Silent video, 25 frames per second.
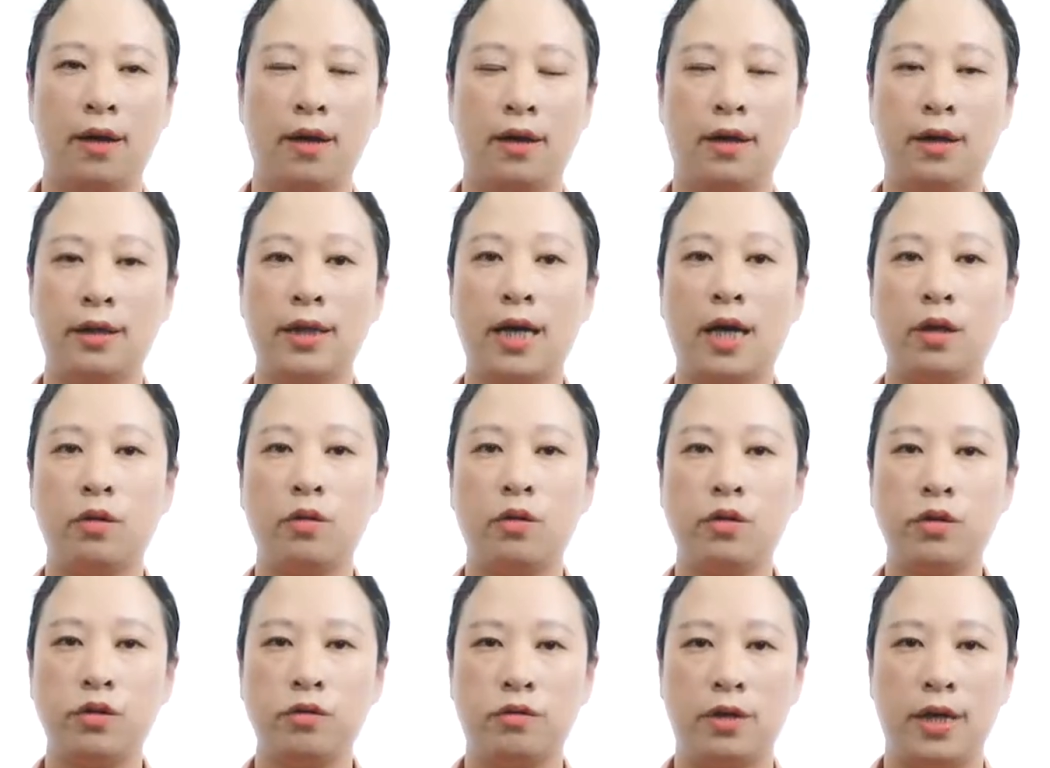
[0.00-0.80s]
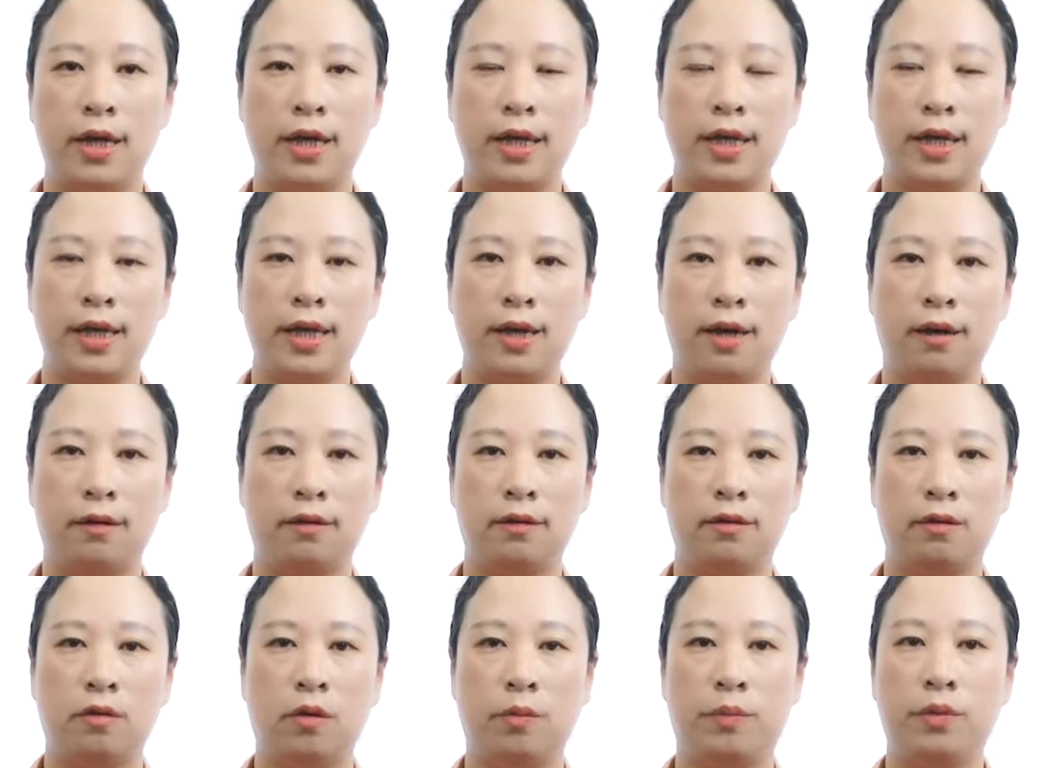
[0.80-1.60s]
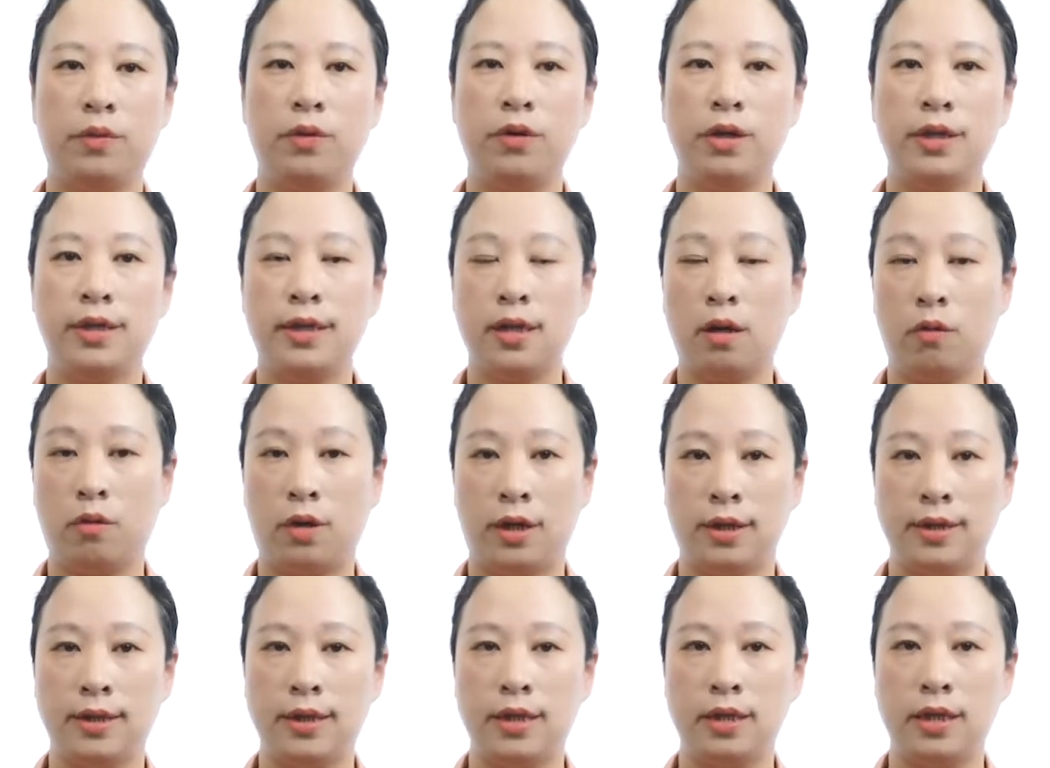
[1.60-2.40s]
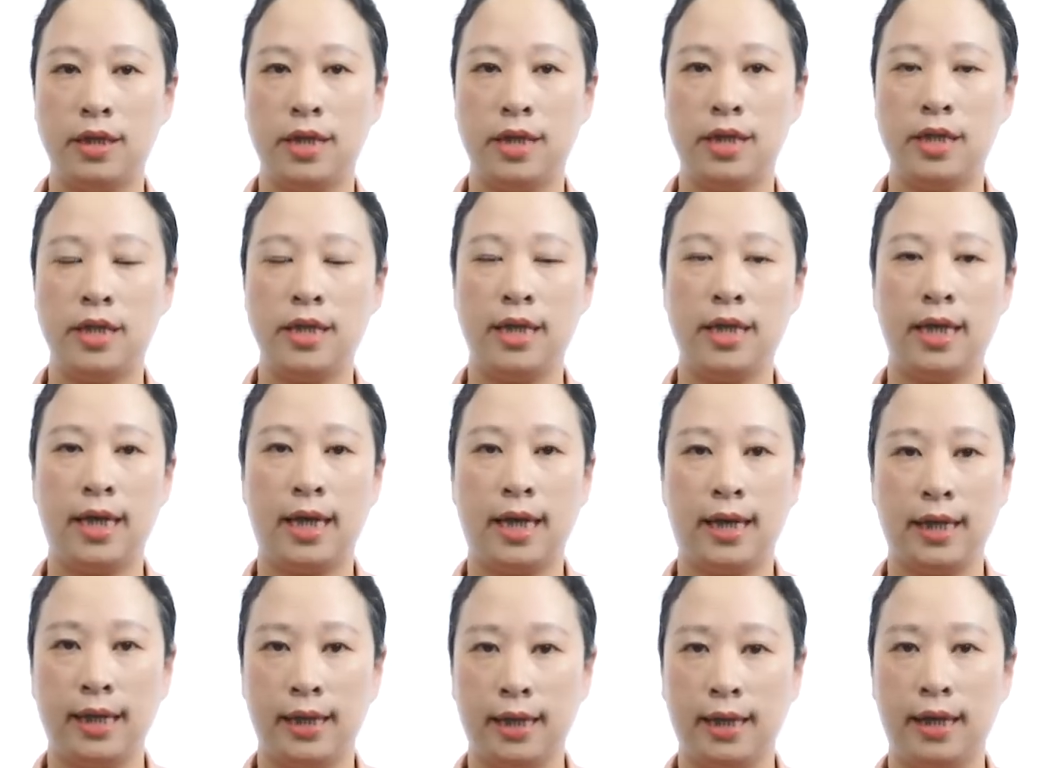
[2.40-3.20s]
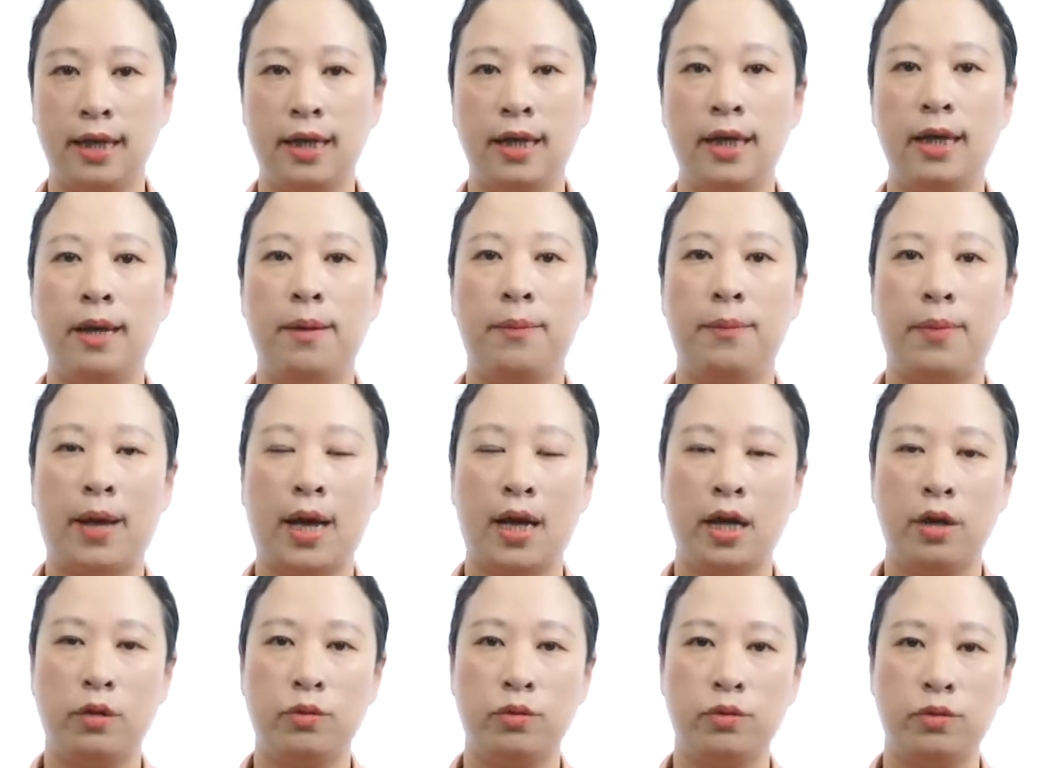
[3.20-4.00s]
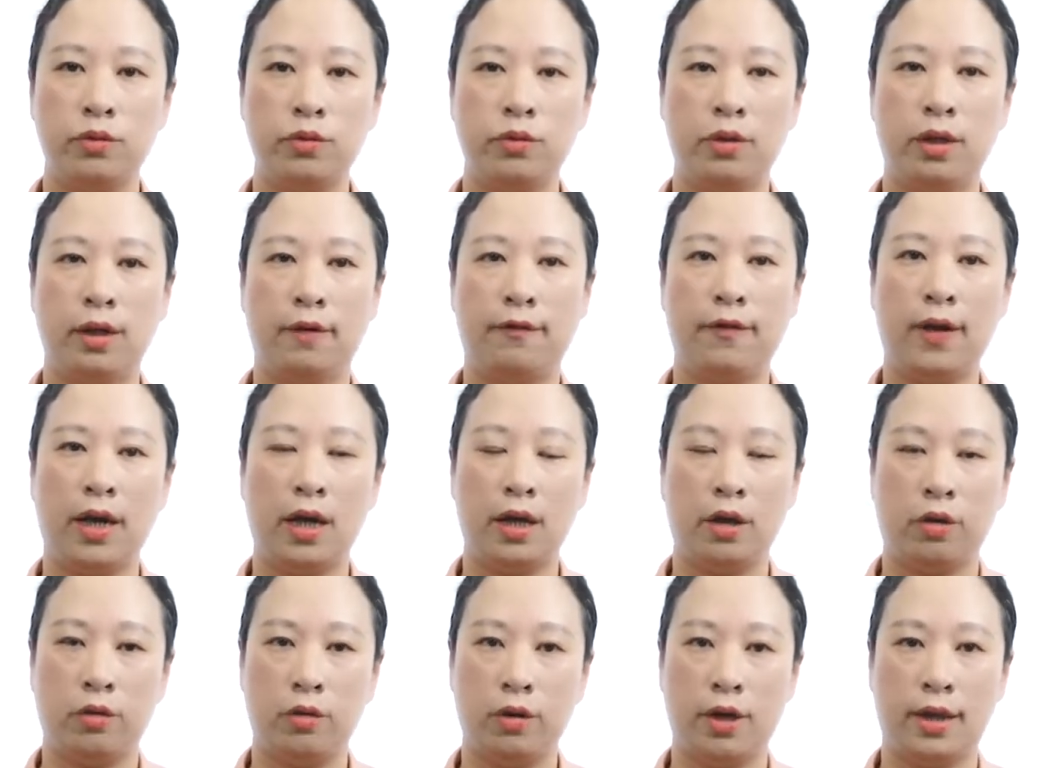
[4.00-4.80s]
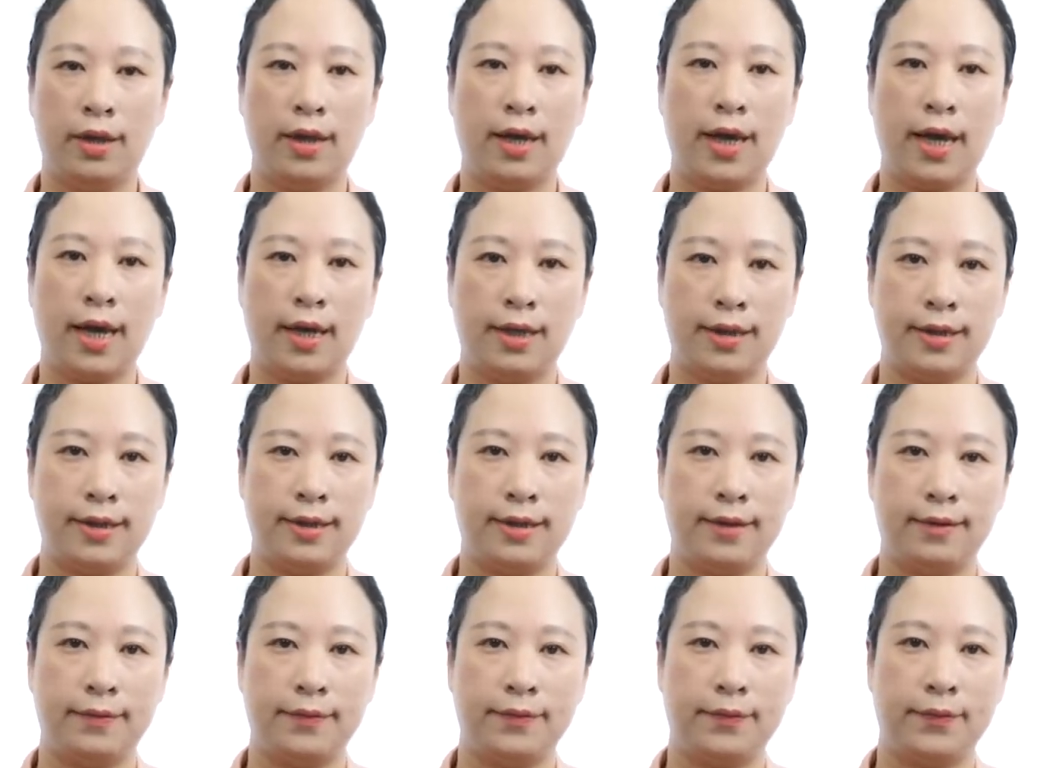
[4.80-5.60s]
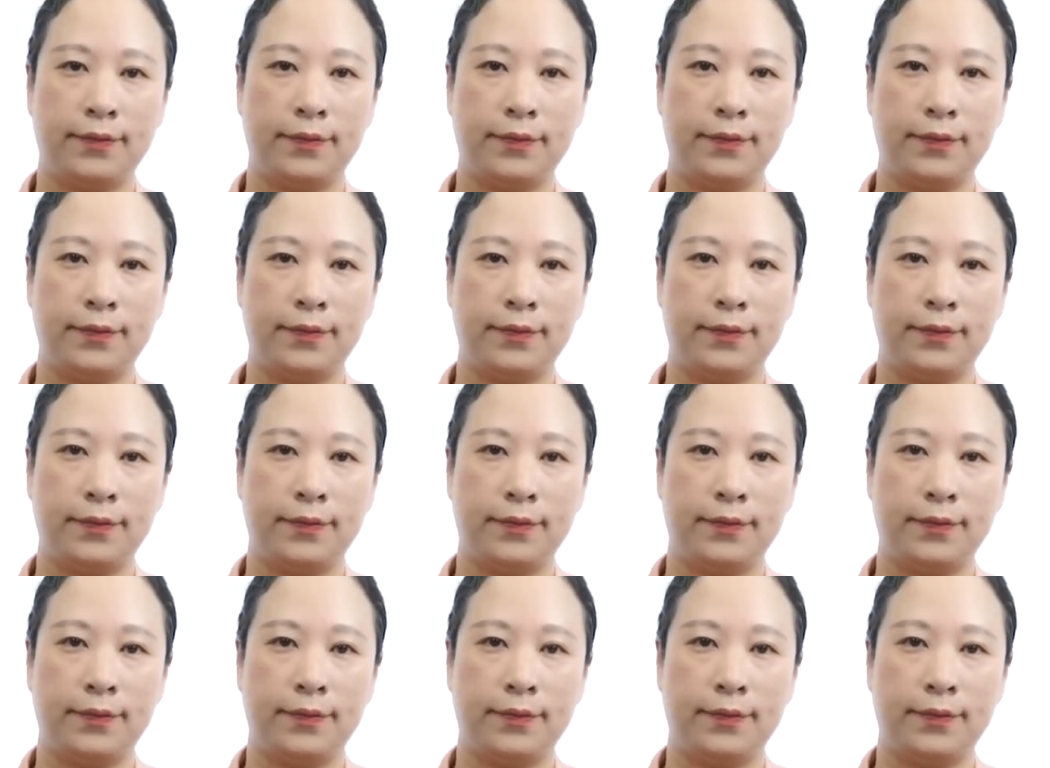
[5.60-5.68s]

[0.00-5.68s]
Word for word: 和大多数人一样，我不会向往《倾城之恋》里白流苏和范柳原的爱情，